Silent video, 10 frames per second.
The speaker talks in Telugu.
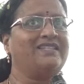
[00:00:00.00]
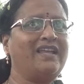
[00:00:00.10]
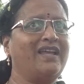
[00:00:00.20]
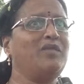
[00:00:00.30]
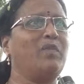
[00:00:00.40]

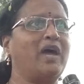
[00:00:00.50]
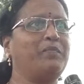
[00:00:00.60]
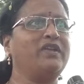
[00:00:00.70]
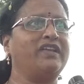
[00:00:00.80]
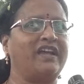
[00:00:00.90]
జనాన్ని
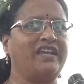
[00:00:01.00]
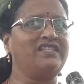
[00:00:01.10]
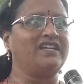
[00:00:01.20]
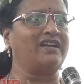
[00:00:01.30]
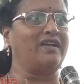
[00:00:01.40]
మార్పును
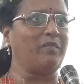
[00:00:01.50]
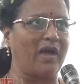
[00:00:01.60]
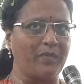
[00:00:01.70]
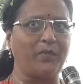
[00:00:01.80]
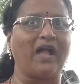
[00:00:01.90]
గ్రహించారండి మార్పు